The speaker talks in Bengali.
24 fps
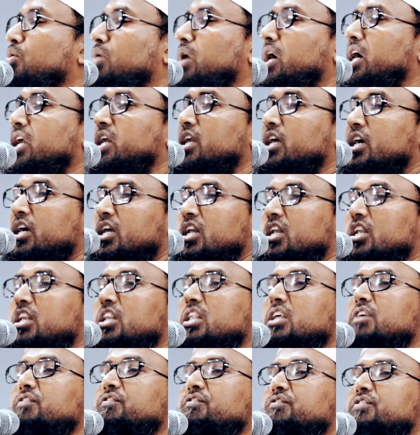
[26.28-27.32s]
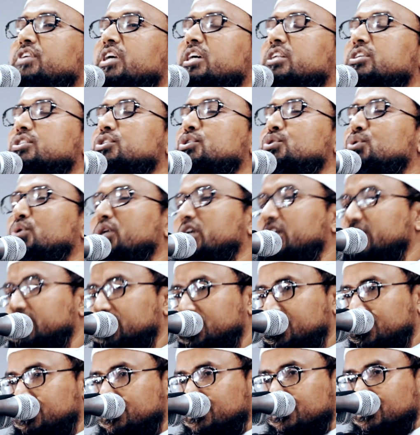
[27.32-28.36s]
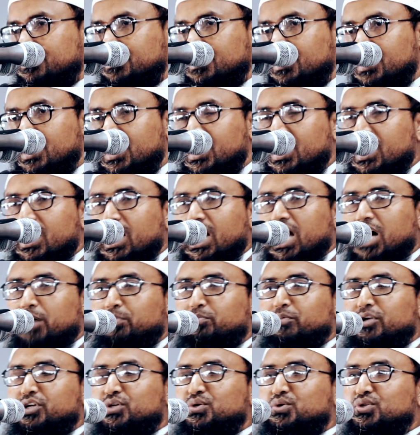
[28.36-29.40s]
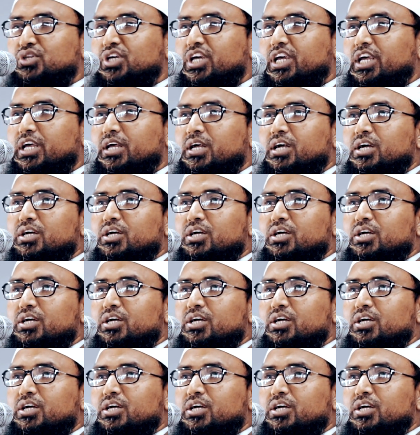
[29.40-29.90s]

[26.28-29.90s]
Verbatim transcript: হওয়ার লিফটের সুইচ আপনি যদি